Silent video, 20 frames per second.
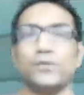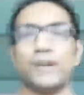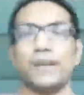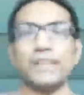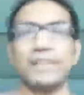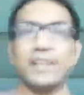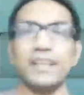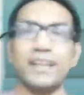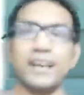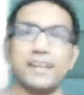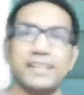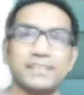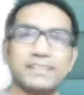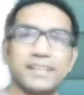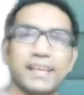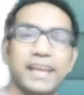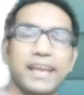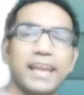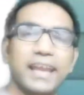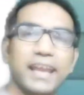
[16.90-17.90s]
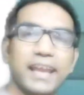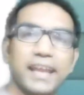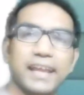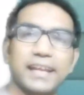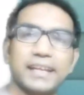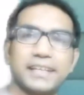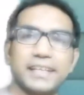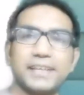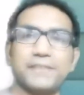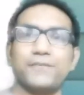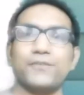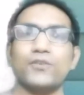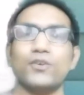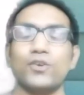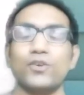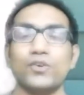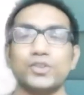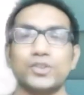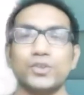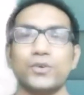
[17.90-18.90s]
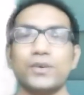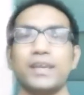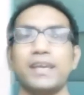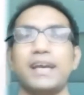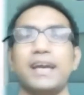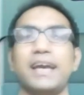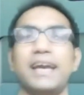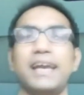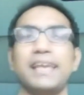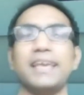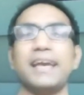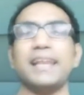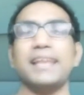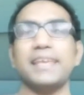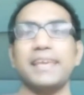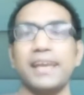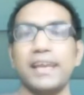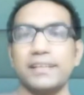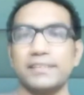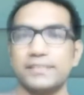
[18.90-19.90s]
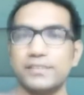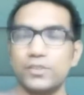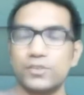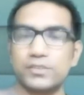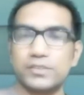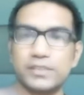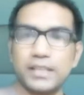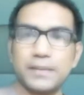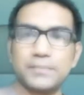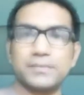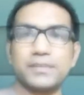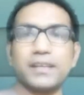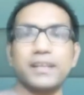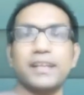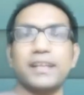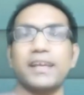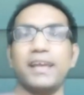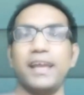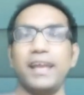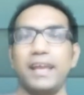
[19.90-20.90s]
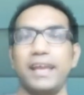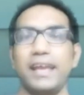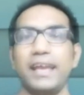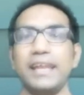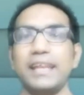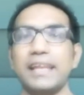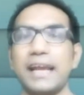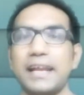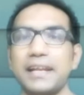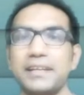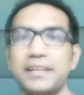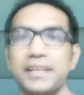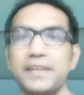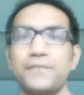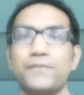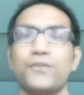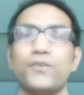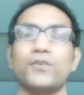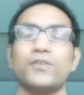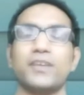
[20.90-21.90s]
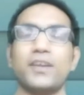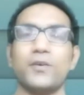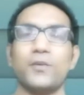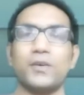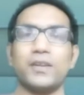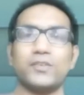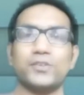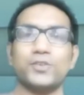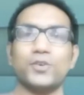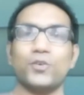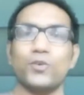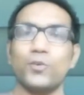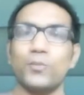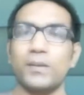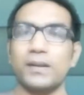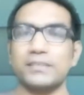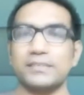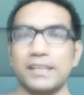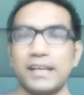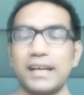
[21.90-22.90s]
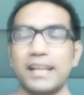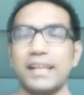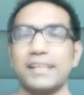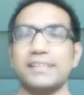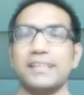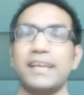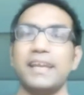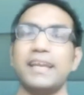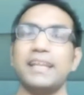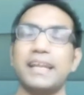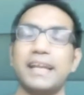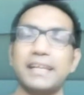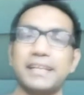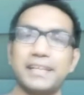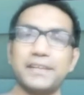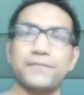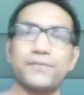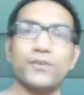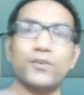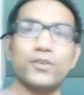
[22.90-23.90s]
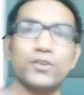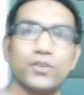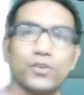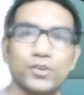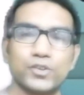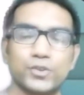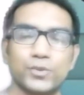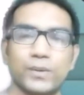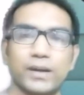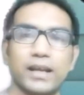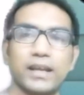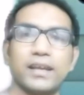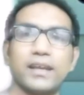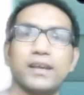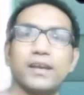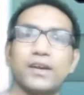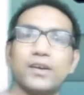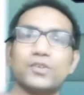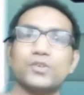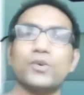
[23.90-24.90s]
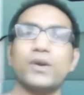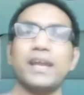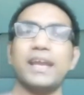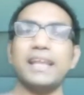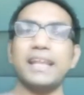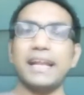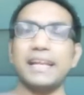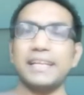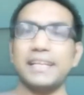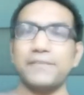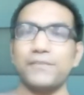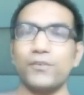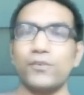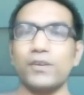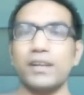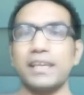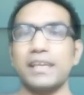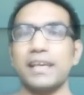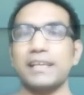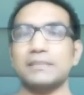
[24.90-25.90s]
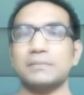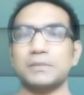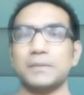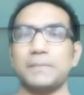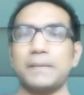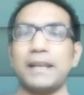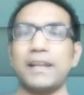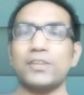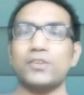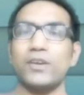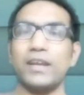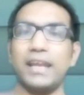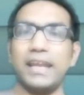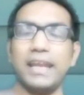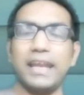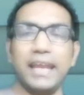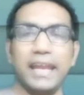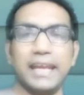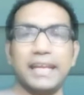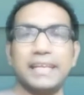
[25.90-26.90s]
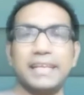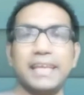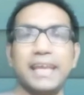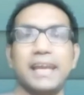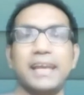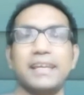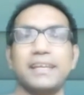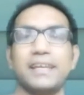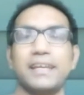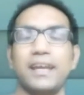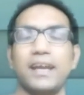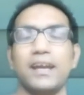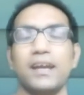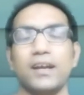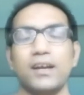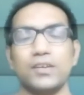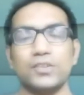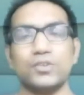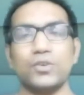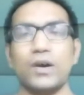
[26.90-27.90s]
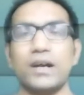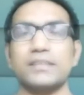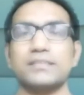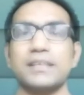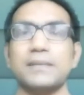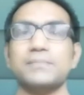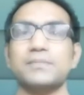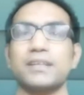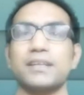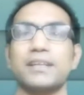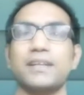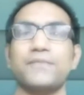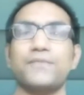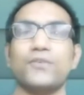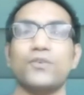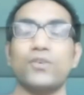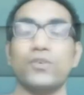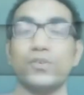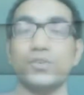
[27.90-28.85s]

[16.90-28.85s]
सो फाइनली गाइज ए एटी फ़ोन लॉन्च हो गया है यानी कि जो सैमसंग ने ए नाइनटी फ़ोन के जो रूमर्स आ रहे थे ए नाइनटी फ़ोन लॉन्च हुआ है तो ए नाइनटी फ़ोन नहीं है सबसे पहले तो ए एटी है ये जो आज सैमसंग ने फ़ोन